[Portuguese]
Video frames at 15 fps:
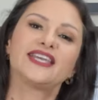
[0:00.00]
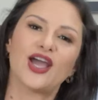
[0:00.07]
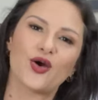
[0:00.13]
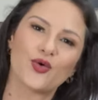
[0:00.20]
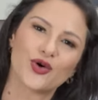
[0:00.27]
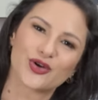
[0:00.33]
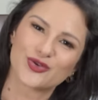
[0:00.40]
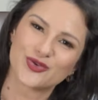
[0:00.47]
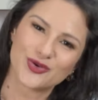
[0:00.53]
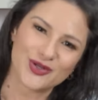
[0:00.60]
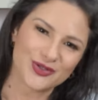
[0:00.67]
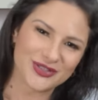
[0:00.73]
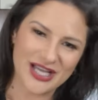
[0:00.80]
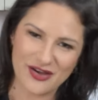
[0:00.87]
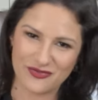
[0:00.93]
que é o
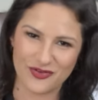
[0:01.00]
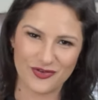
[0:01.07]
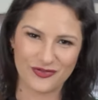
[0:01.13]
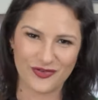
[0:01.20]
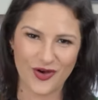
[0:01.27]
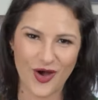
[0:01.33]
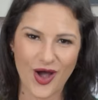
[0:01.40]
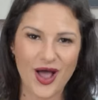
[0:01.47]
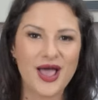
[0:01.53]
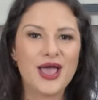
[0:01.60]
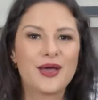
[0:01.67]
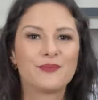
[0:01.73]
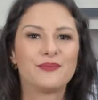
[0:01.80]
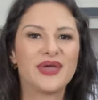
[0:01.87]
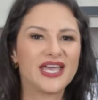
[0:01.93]
orgulho da vovó.
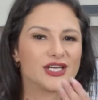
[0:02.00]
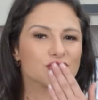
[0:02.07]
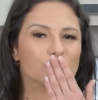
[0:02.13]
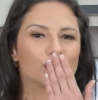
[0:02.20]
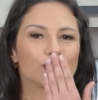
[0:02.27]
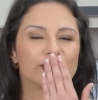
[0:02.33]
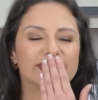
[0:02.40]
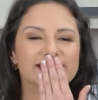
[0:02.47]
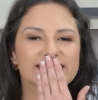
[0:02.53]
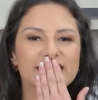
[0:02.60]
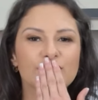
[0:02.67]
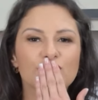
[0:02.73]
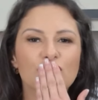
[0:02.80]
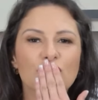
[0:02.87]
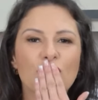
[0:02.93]
Beijo,
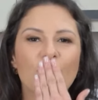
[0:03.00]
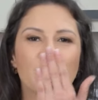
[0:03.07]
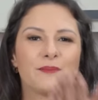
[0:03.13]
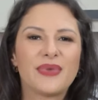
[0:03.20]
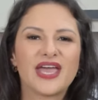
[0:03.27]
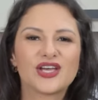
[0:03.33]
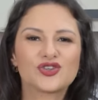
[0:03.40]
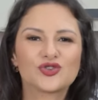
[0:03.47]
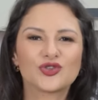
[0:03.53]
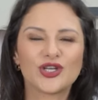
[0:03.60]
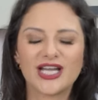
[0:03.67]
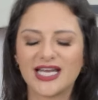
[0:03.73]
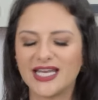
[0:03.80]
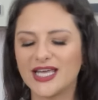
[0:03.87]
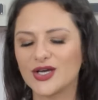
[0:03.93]
Luísa! Beijo,
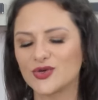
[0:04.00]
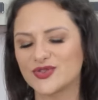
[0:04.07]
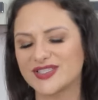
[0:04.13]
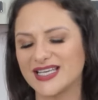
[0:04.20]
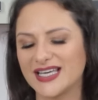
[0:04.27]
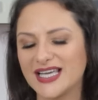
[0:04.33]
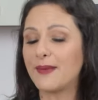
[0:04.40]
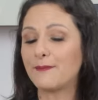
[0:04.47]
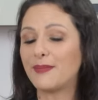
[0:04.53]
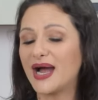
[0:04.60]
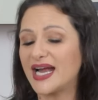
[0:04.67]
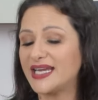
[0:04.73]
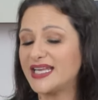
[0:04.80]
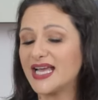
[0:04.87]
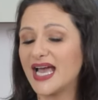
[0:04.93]
dona Neuza.
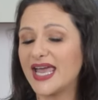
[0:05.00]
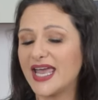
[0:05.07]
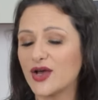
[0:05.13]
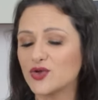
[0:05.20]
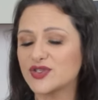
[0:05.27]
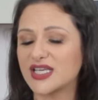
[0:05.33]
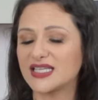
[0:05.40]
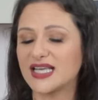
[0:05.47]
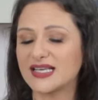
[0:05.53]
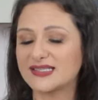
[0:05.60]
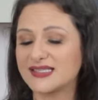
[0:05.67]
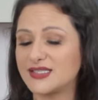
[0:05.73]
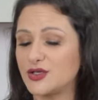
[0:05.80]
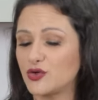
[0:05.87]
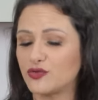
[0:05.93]
Maria Elza da
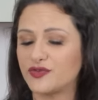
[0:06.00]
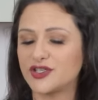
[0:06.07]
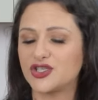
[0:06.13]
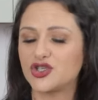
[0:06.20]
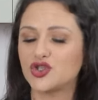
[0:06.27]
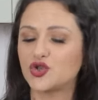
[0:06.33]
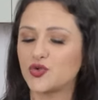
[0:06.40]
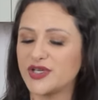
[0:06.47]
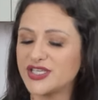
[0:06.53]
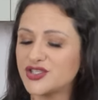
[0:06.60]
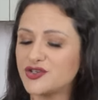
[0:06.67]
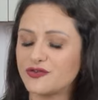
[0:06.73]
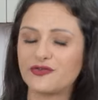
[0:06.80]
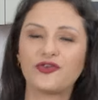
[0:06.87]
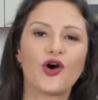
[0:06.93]
Silva, de
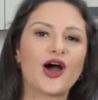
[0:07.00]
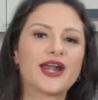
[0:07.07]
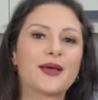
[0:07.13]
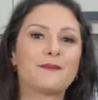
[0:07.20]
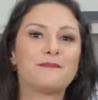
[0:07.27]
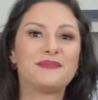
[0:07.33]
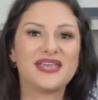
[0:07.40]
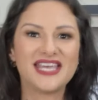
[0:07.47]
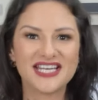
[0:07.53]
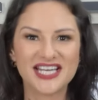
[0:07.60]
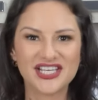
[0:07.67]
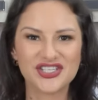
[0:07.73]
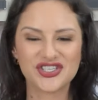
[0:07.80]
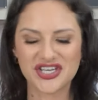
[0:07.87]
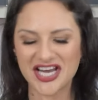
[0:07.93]
Juiz de Fora,
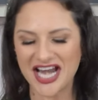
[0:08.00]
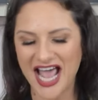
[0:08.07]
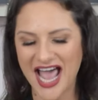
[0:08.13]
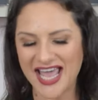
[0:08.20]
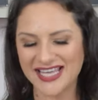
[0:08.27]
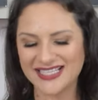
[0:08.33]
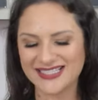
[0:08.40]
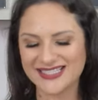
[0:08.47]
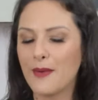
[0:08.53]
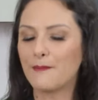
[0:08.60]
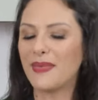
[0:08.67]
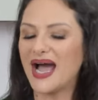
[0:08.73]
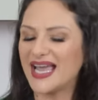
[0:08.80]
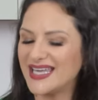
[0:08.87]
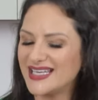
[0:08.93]
Minas Gerais.
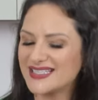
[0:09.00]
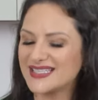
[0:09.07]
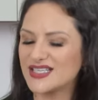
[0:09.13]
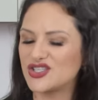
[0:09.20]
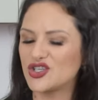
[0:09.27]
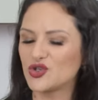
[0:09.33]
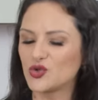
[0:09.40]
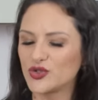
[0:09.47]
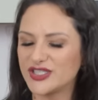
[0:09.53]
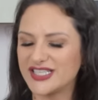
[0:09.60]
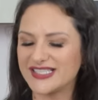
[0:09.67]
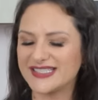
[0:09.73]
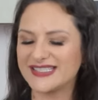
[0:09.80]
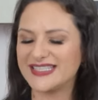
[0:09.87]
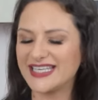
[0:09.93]
Maísa de
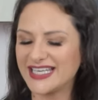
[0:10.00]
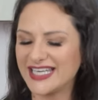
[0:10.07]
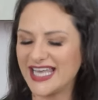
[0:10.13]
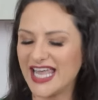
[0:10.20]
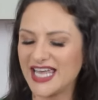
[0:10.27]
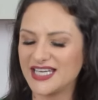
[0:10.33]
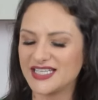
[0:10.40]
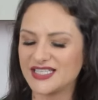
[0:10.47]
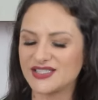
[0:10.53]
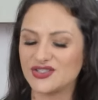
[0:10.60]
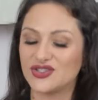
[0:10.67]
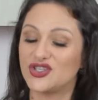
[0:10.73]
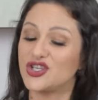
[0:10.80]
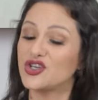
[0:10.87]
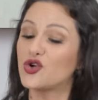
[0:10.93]
Lourdes Siqueiras,
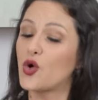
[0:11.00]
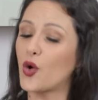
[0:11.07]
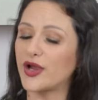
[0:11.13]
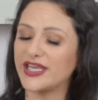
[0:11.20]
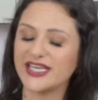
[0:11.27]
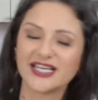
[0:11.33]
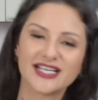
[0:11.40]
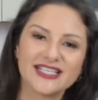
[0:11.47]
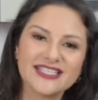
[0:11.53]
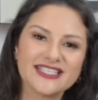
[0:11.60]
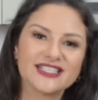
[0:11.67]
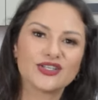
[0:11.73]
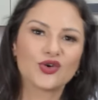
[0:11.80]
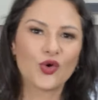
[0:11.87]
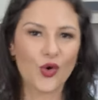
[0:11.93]
de
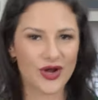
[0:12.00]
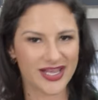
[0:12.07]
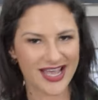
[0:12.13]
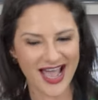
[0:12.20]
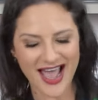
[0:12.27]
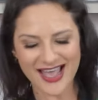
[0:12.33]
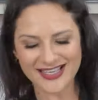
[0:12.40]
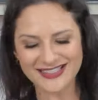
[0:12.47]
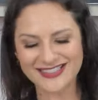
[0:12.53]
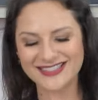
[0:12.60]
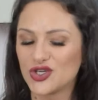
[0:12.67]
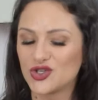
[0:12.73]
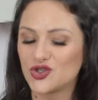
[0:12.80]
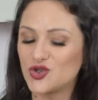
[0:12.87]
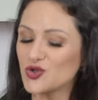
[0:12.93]
Goiânia, Goiás.
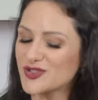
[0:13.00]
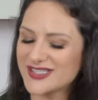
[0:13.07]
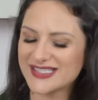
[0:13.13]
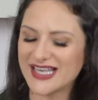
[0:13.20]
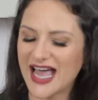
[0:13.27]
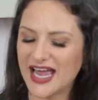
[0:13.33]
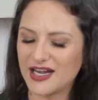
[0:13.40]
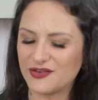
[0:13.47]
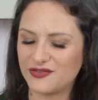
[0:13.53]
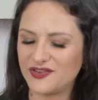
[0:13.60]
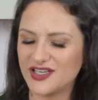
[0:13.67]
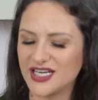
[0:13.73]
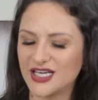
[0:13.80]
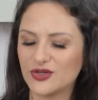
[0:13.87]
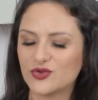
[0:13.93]
Jussara
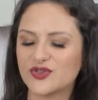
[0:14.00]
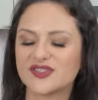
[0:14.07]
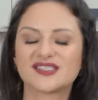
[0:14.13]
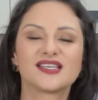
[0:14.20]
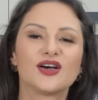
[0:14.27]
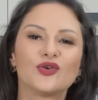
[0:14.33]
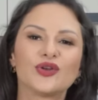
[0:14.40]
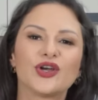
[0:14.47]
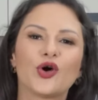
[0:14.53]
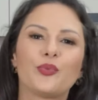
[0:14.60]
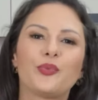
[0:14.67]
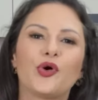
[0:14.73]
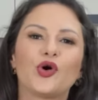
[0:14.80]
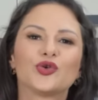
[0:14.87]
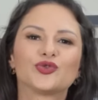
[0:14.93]
Viano, São
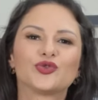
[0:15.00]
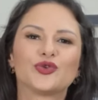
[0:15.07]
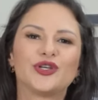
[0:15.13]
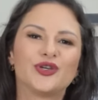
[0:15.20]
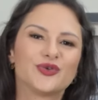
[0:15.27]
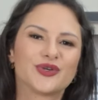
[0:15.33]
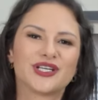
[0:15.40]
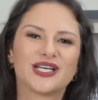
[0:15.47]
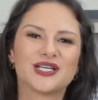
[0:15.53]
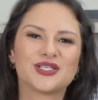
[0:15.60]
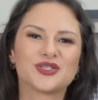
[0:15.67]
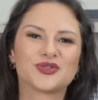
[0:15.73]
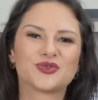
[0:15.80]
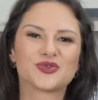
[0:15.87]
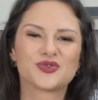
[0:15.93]
Leopoldo, Rio
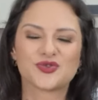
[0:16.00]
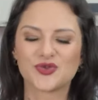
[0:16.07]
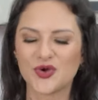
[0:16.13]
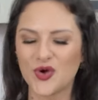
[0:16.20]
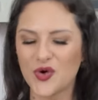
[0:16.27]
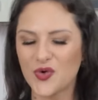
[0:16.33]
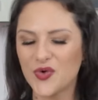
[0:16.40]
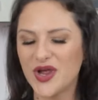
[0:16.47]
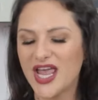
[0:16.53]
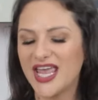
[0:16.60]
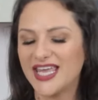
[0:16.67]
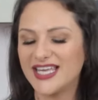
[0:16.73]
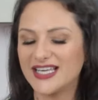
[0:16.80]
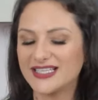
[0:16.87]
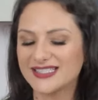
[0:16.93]
Grande do Sul.
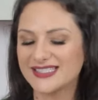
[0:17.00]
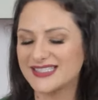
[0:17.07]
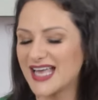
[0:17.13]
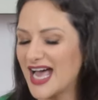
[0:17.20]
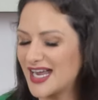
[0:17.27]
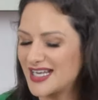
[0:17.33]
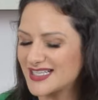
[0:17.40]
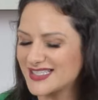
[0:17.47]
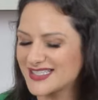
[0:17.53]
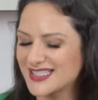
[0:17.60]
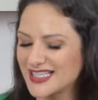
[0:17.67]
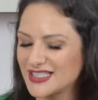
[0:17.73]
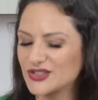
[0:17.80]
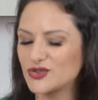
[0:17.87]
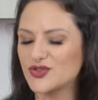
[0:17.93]
E Sara
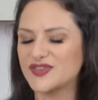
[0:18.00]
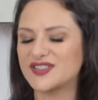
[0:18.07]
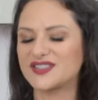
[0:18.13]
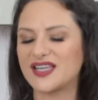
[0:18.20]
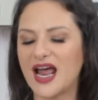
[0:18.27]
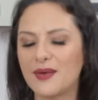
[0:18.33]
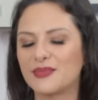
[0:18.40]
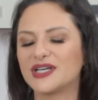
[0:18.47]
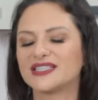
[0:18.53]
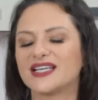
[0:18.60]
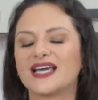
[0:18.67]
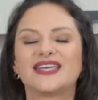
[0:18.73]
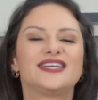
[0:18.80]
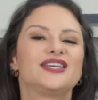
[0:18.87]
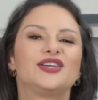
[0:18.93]
Santos,
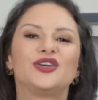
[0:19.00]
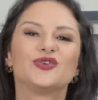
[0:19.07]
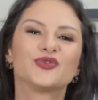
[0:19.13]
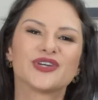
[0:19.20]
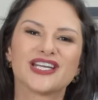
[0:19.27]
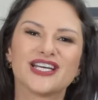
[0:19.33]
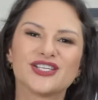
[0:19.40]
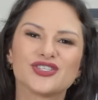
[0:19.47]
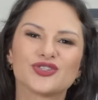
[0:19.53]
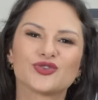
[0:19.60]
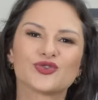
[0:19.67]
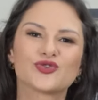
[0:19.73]
Tramandaí, Rio Grande do